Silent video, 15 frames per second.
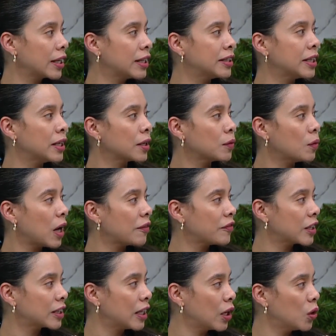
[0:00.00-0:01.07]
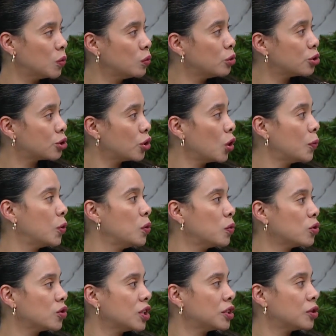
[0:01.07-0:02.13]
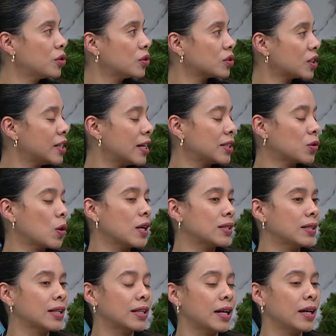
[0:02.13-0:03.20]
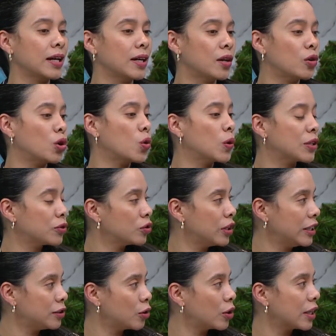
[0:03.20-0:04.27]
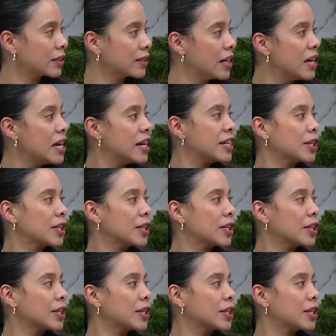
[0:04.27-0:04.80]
que tienen afectados mucho los pulmoncitos y eso hace que, o los huesos del tórax,